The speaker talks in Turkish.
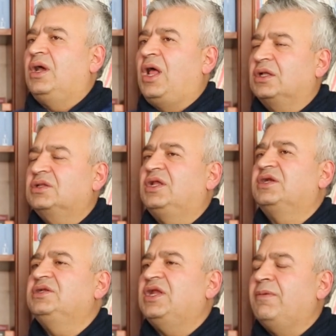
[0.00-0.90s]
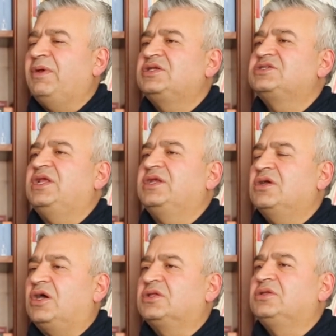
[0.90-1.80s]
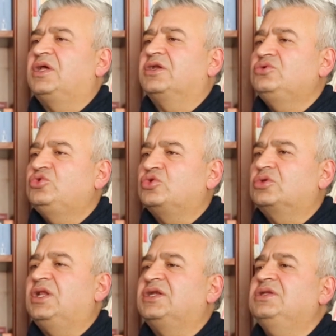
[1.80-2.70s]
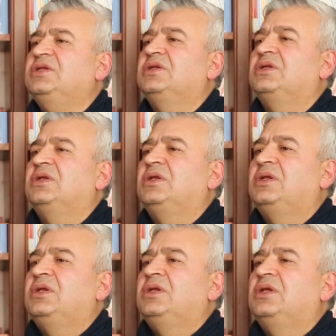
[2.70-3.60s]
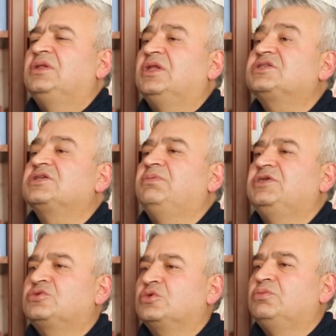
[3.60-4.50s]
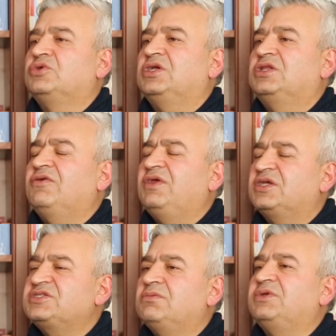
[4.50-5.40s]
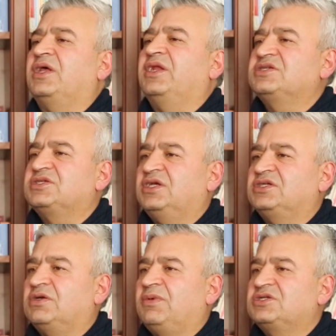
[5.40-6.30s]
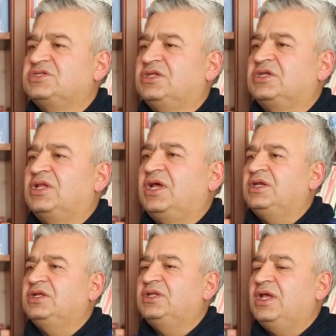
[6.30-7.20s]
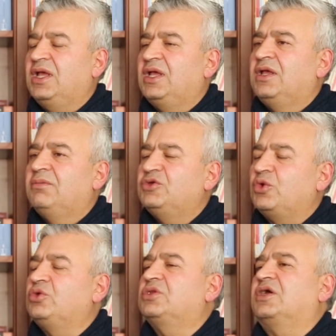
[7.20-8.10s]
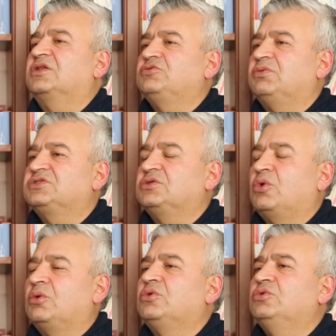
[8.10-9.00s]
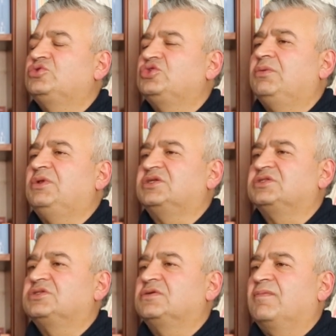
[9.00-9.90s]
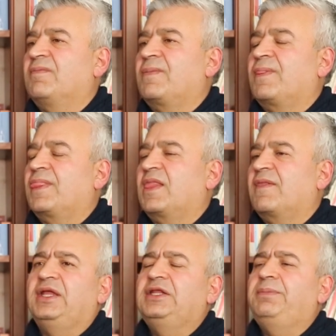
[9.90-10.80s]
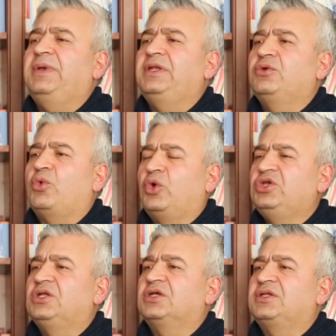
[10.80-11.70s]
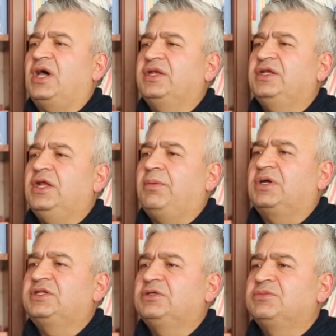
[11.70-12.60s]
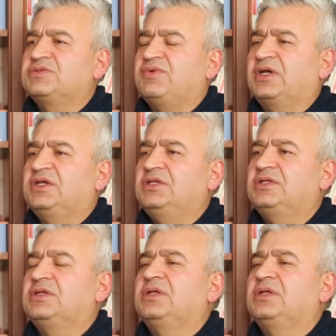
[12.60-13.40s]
halkların, emekçilerin, kadınların, Kürtlerin nasıl bir cumhuriyette ve nasıl bir anayasada yaşamak istediklerinin de bir ön tartışmasının olduğunu düşünebiliriz. HDP'nin 10 yıllık tarihine baktığımız vakit